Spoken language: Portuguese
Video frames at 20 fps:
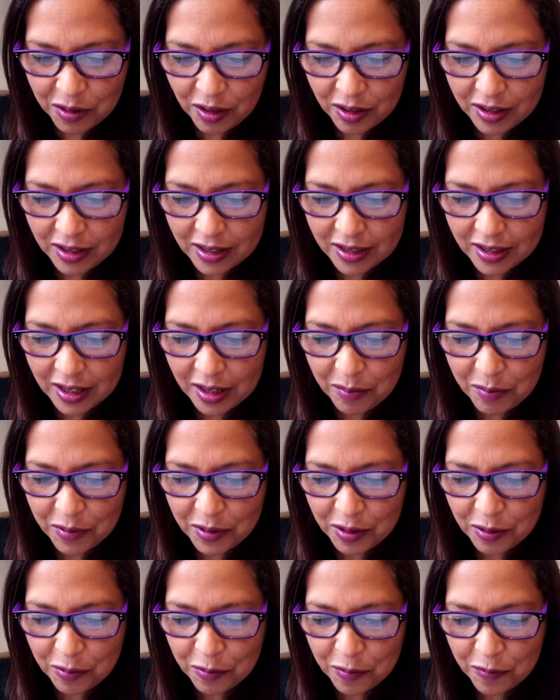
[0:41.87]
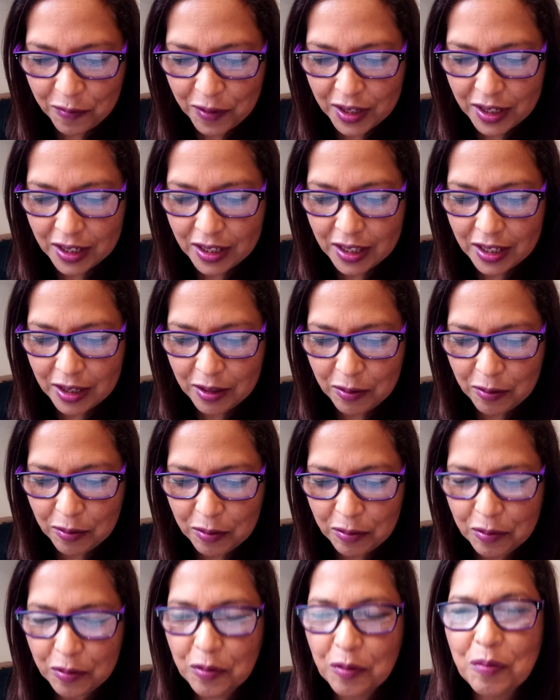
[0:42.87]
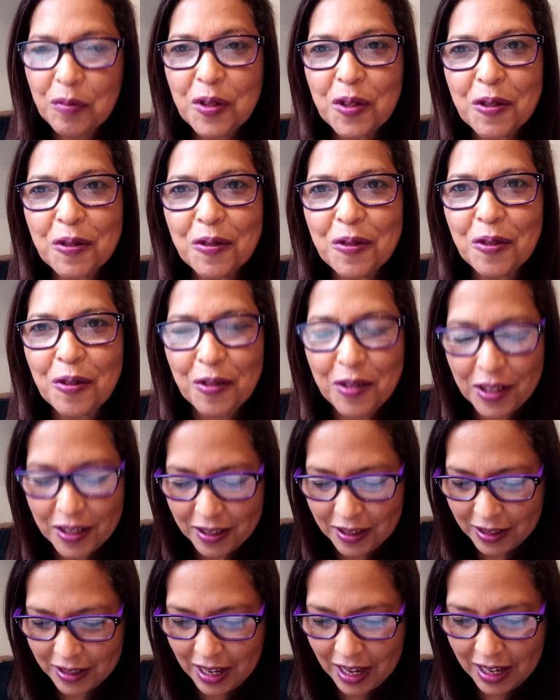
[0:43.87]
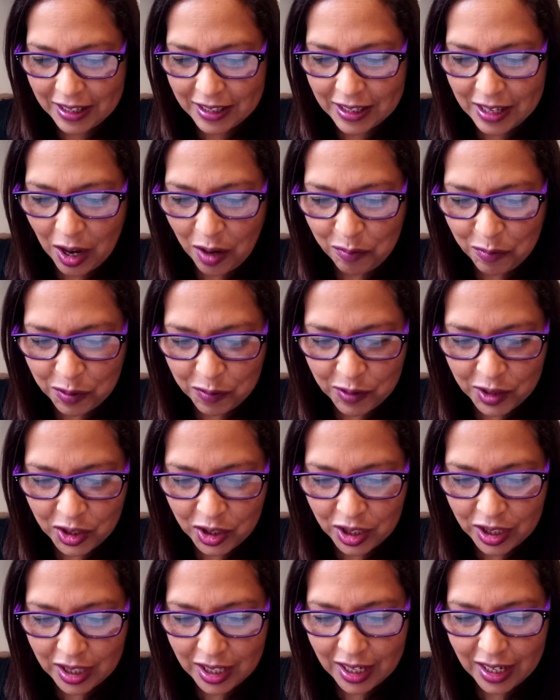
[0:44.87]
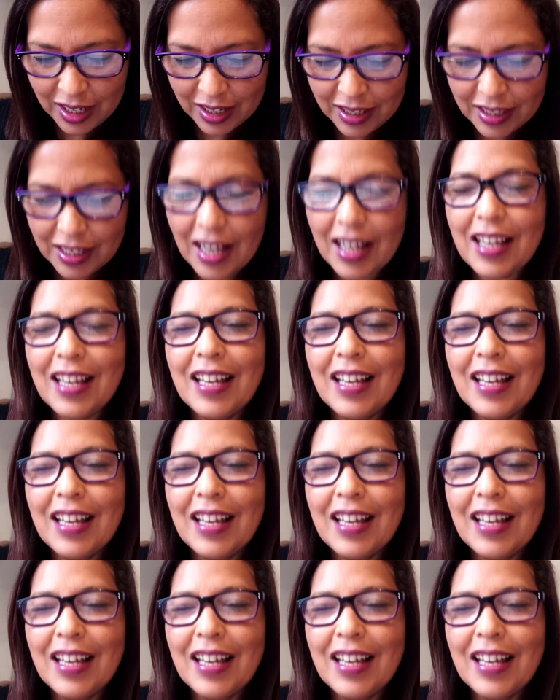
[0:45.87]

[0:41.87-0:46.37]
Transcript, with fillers: Nós estamos no versículo número 2, né? Salmos 23.